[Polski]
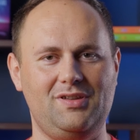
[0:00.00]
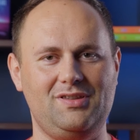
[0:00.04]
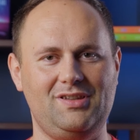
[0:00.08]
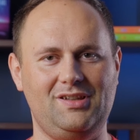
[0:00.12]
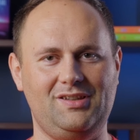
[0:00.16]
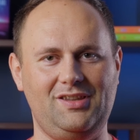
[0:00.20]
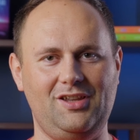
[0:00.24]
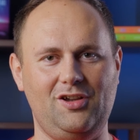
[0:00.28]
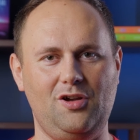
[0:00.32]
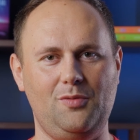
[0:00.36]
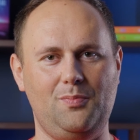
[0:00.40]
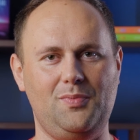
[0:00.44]

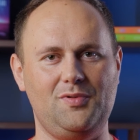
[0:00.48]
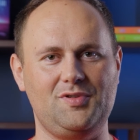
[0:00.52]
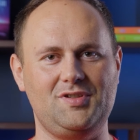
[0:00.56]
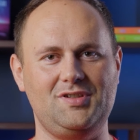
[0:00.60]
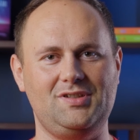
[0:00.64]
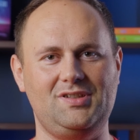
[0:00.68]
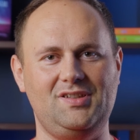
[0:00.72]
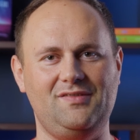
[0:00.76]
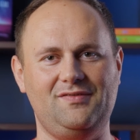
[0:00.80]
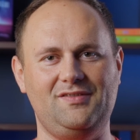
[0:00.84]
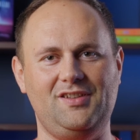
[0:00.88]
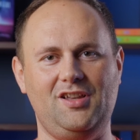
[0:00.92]
jednak tego
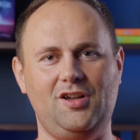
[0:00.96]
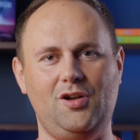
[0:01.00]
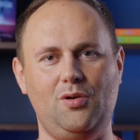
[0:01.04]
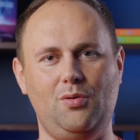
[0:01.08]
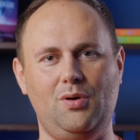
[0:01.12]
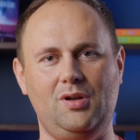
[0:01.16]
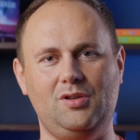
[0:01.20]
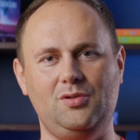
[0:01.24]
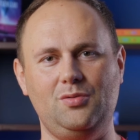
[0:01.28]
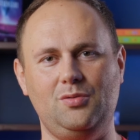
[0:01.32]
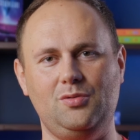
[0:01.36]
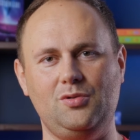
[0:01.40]
pozytywnego
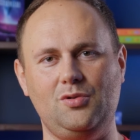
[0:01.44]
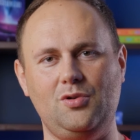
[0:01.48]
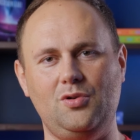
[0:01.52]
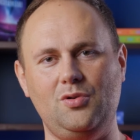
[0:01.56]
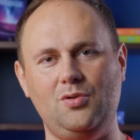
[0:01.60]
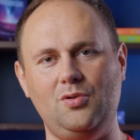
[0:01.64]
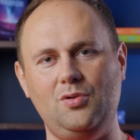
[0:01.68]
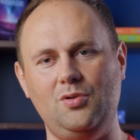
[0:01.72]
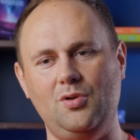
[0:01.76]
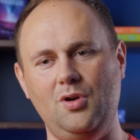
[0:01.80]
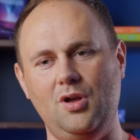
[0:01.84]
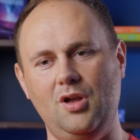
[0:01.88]

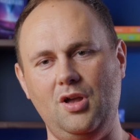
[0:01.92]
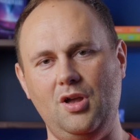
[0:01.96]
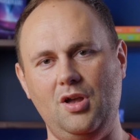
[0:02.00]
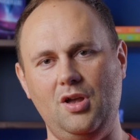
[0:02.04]
ładunku